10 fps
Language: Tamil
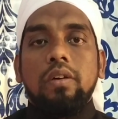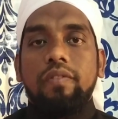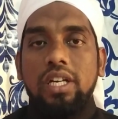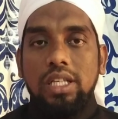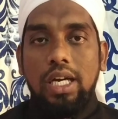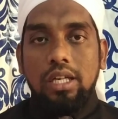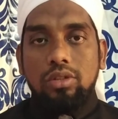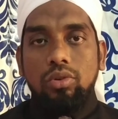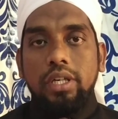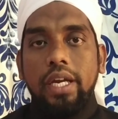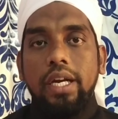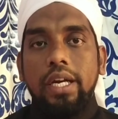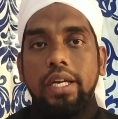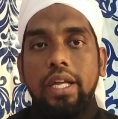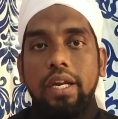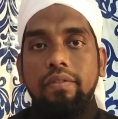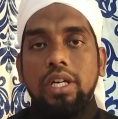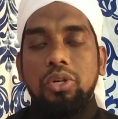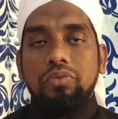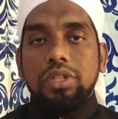ஃபரலான தொழுகைகளை
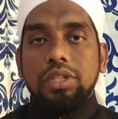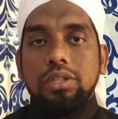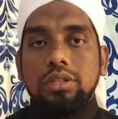நிறைவேற்றுவது